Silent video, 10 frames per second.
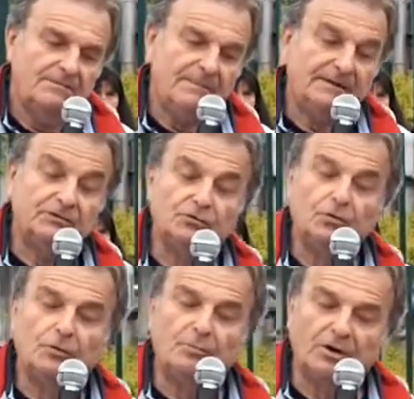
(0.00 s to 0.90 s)
Maintenons
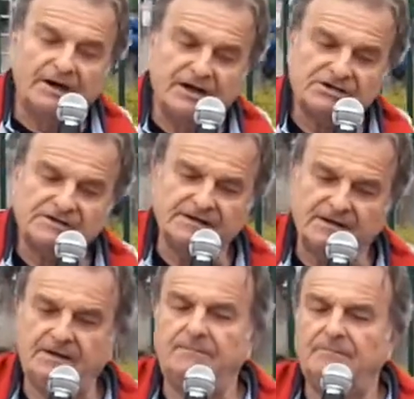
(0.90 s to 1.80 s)
le bocage
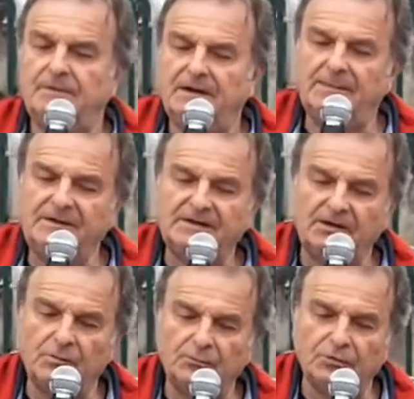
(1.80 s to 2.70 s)
SR, l'habitat
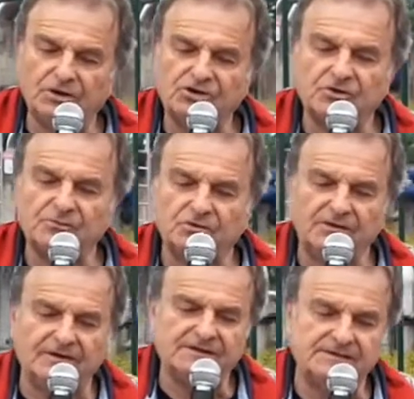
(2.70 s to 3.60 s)
le plus riche en
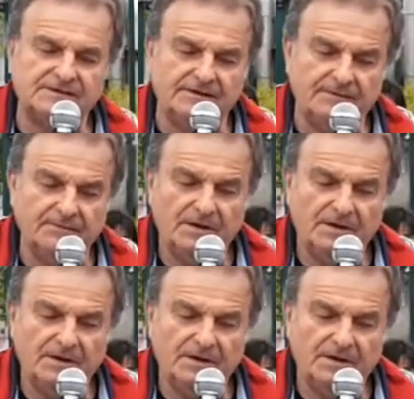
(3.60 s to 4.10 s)
biodiversité,